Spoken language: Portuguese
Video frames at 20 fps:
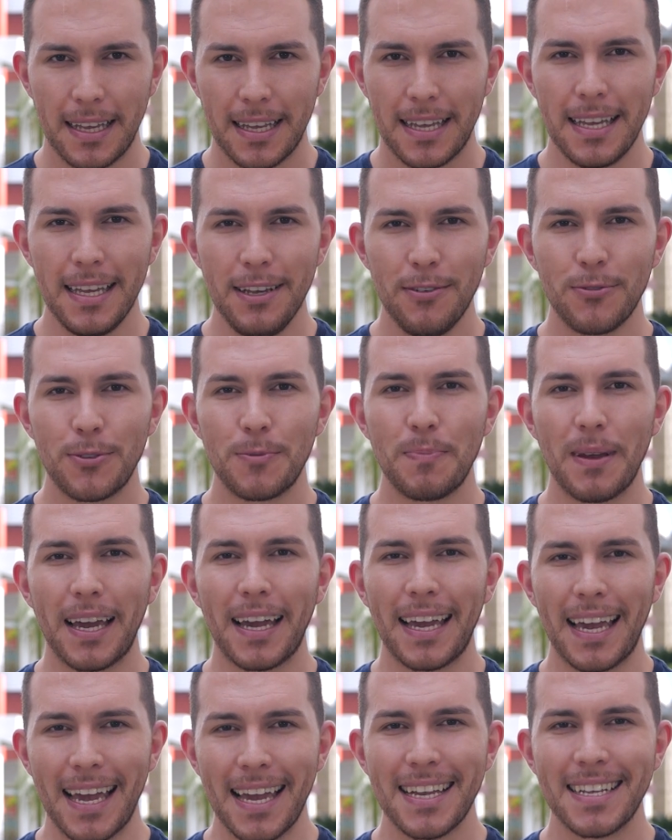e os
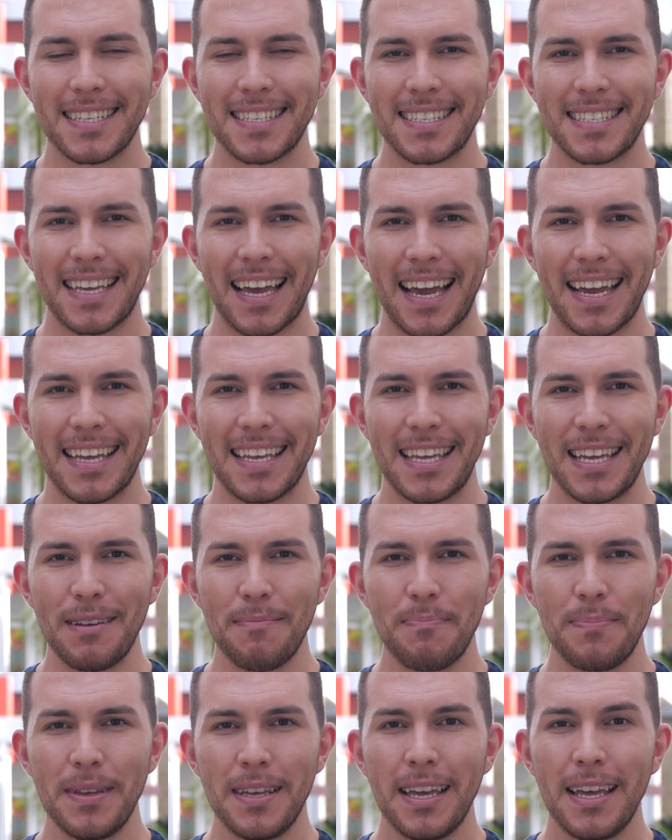perrengues que a
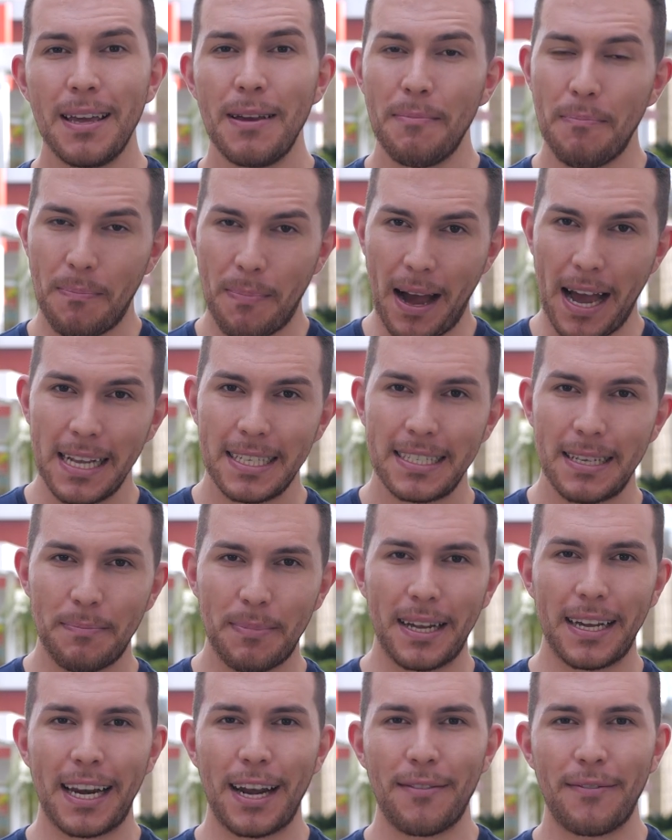equipe passa
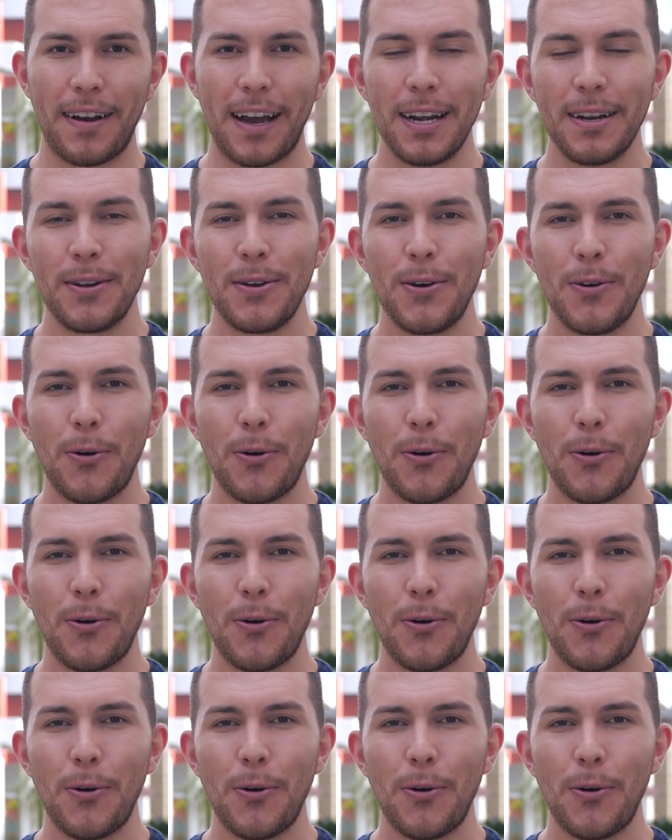para gravar